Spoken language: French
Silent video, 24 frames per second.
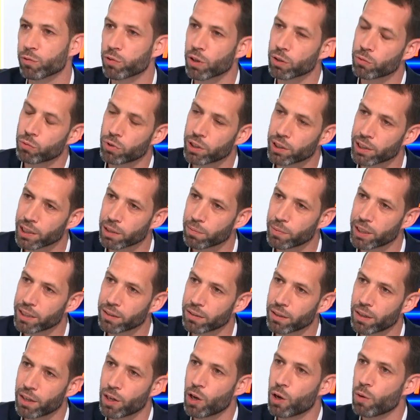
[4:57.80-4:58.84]
une fois tous les
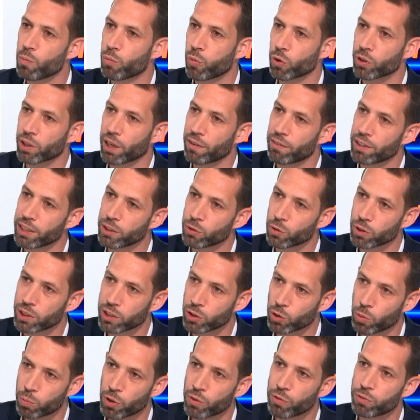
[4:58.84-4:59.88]
trimestres pour travailler sur
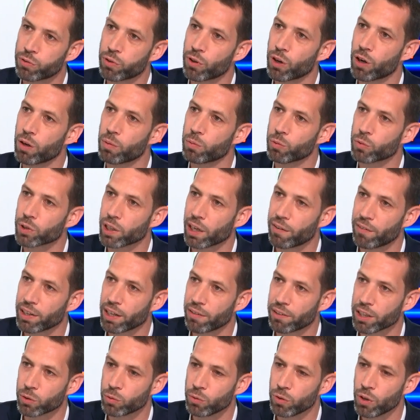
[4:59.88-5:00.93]
des open forums ou
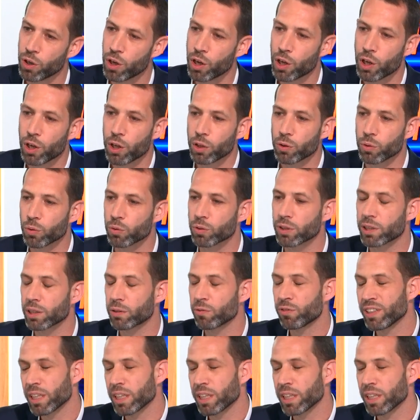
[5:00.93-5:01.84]
travailler avec nous. Donc c'est